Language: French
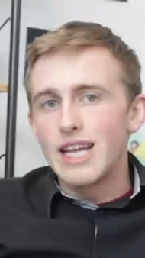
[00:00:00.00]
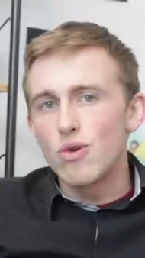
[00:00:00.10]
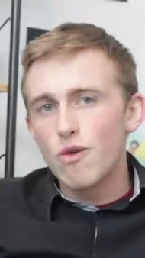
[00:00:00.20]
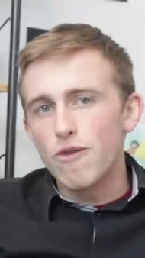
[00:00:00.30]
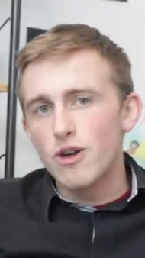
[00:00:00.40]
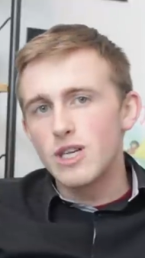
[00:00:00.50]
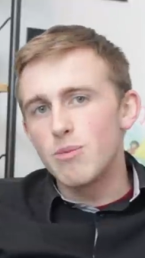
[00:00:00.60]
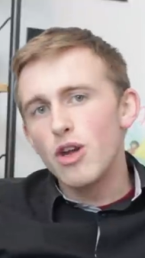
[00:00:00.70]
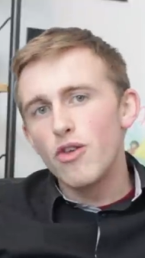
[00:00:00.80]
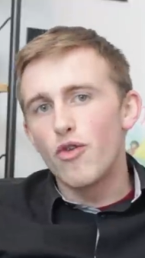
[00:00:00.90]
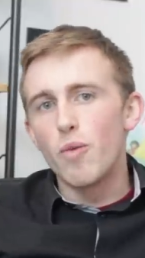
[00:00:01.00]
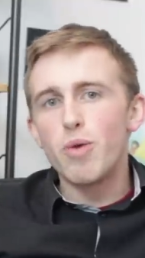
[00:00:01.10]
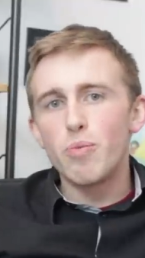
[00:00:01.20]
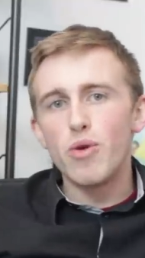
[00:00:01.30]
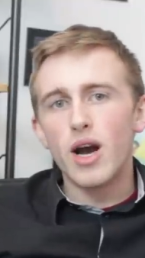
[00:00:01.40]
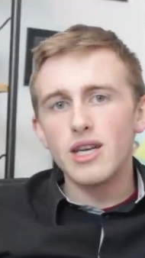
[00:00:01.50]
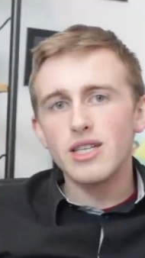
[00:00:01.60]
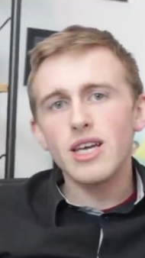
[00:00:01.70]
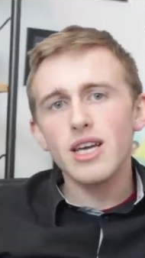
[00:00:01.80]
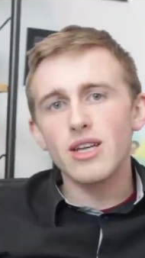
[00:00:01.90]
Et donc forcément il faut
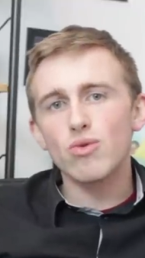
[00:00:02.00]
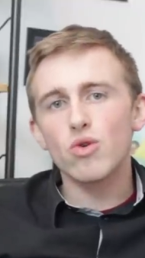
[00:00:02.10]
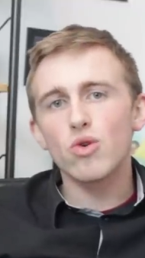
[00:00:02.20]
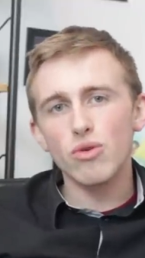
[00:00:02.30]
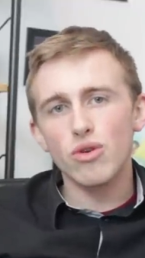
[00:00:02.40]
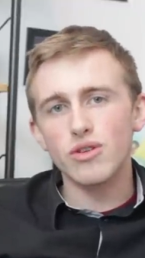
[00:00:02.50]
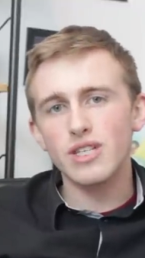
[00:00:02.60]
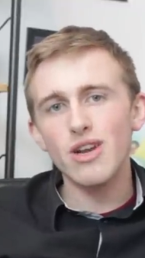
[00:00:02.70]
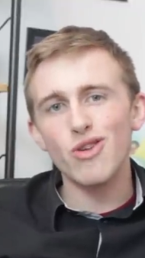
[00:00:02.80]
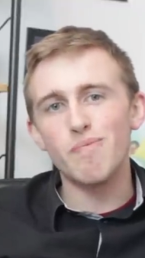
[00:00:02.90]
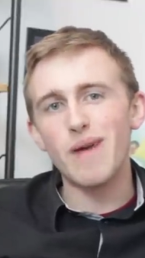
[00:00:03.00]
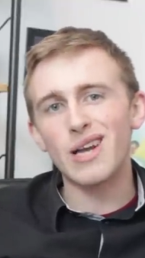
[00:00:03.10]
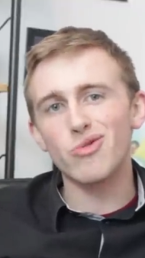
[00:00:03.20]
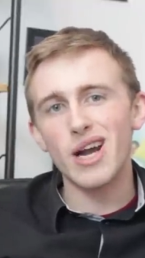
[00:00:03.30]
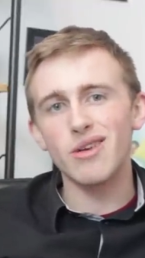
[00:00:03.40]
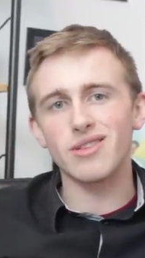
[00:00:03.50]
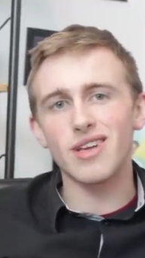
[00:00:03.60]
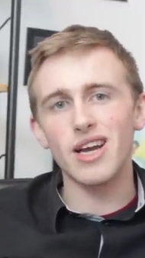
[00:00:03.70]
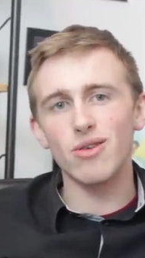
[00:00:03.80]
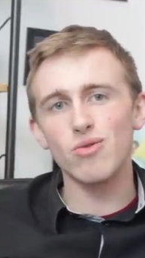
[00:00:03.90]
populariser et donc condenser le background
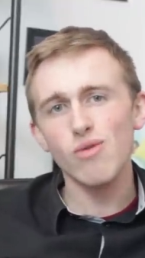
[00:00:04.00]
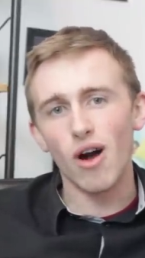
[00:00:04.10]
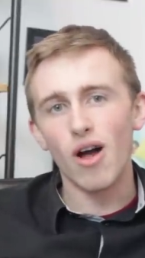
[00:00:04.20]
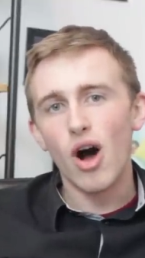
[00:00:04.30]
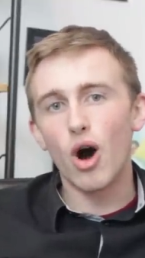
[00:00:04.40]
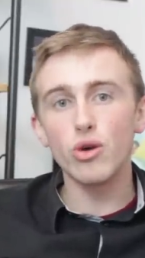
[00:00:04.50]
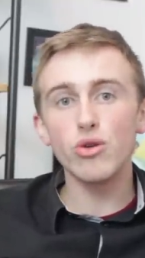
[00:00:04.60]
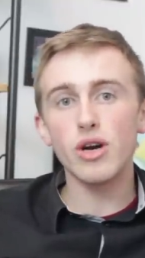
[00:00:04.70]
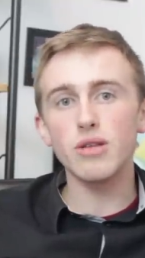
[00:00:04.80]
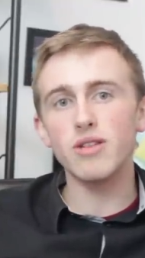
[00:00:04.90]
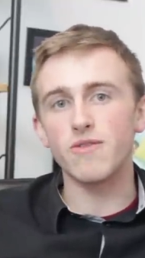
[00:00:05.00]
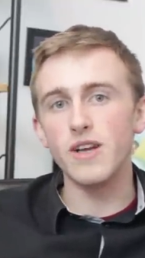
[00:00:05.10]
très lourd en une heure et demie de